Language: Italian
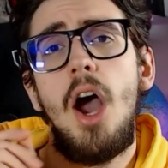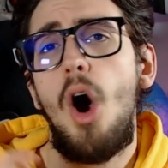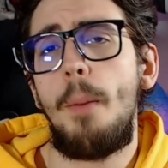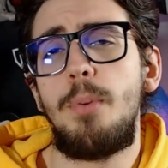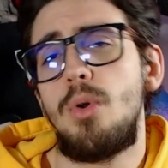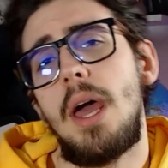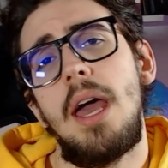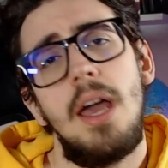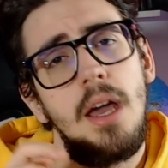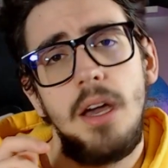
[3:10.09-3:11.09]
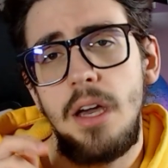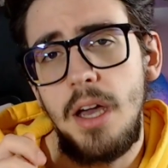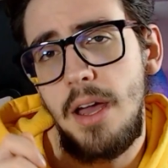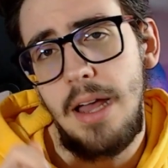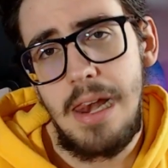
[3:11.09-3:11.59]
oppure
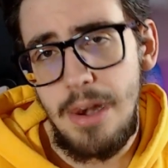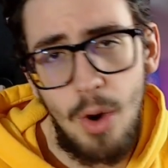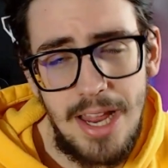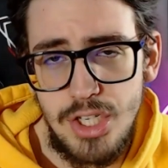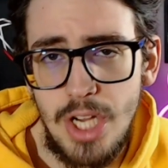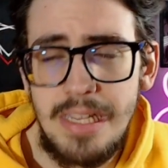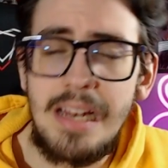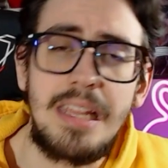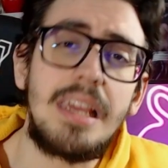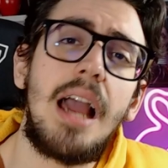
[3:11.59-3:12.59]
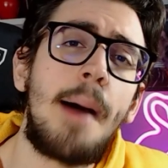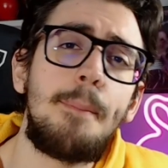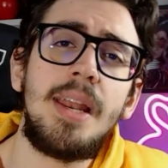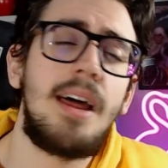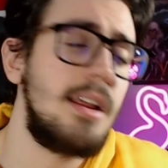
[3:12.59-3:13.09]
eh, lo lasciate lì,
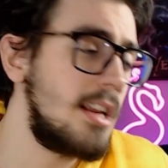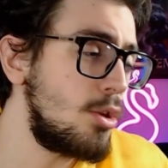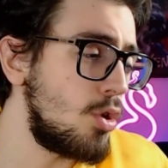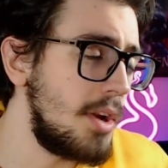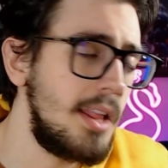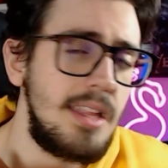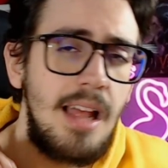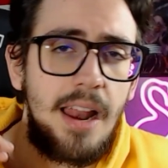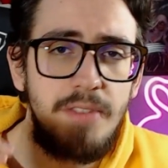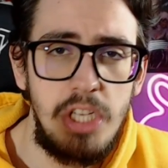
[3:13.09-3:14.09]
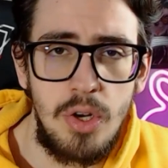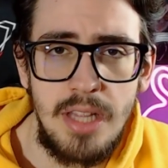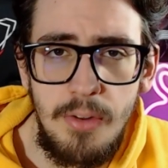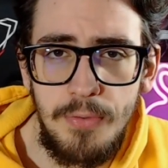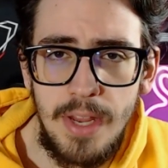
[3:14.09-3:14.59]
appena ritornate dalla visione
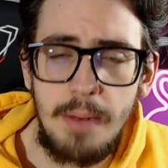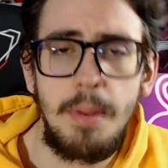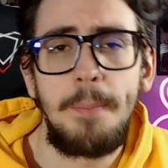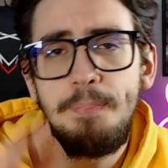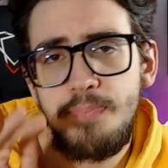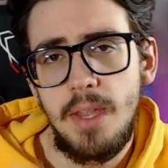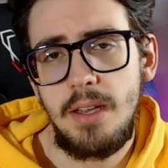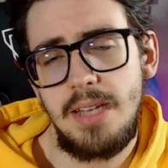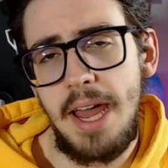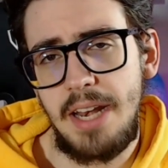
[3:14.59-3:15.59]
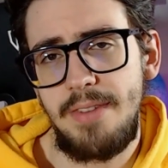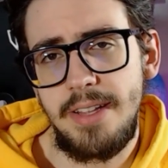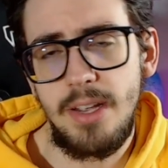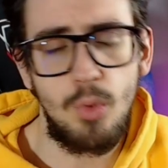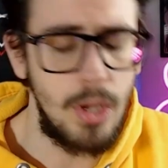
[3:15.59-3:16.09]
del film,
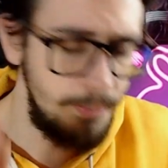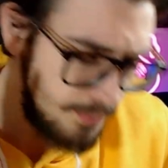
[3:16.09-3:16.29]
arrivate qui